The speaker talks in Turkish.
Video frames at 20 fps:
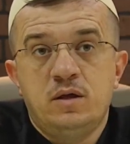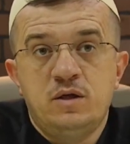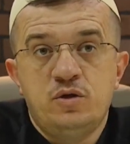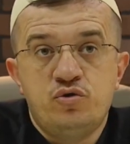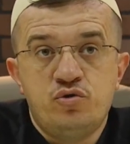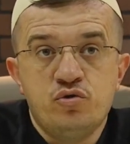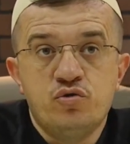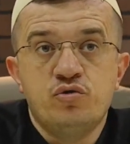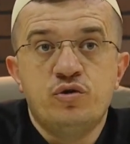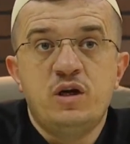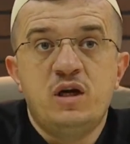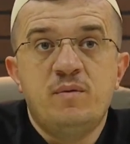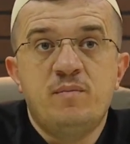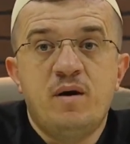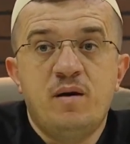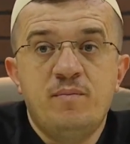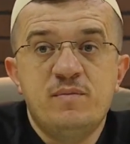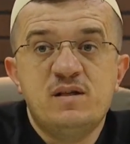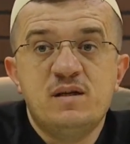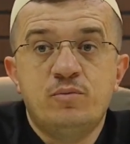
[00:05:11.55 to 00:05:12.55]
şuur
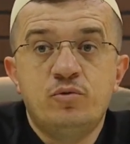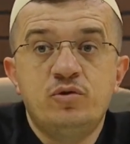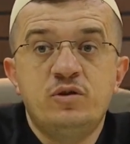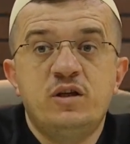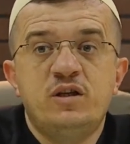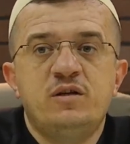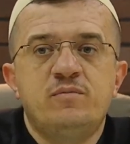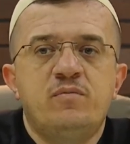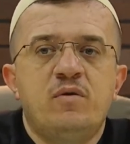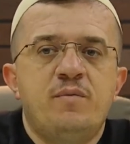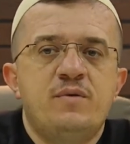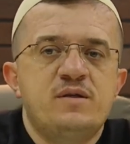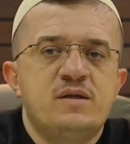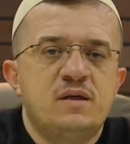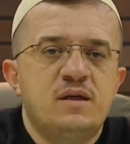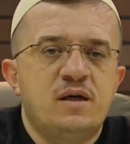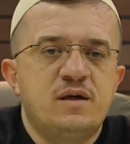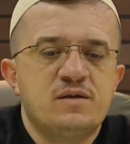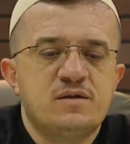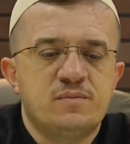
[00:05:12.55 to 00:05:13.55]
iman bize bunu
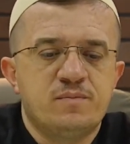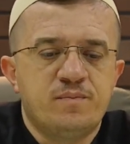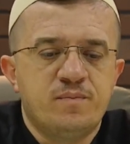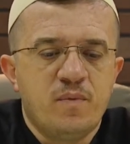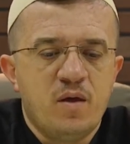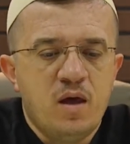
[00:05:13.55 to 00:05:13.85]
dedirtmemesi lazım.